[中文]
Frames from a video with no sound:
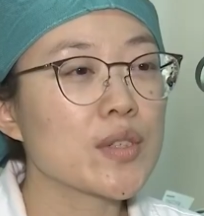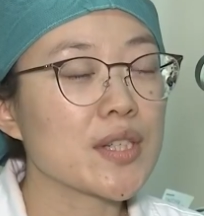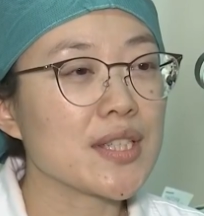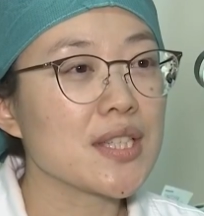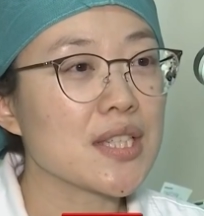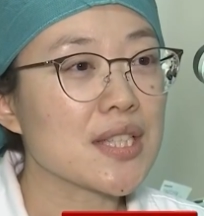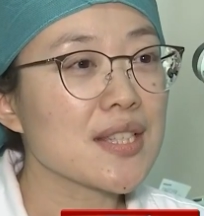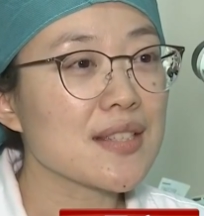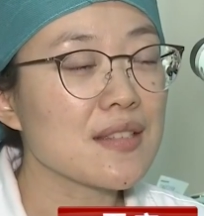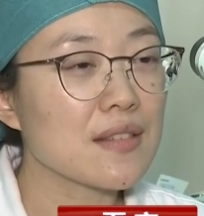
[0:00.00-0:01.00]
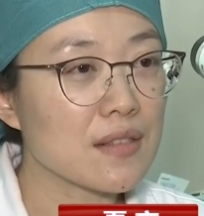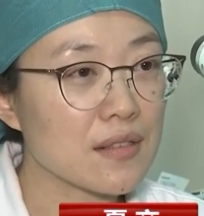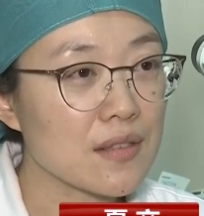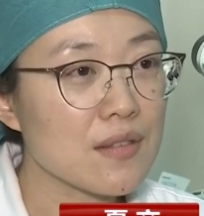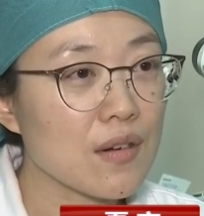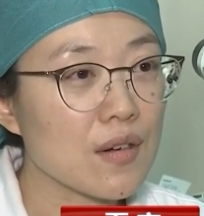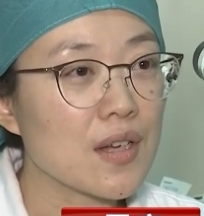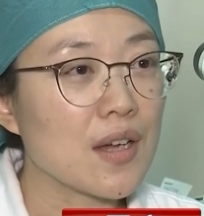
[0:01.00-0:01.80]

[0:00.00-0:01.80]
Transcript: 或者引起刺激性的咳嗽。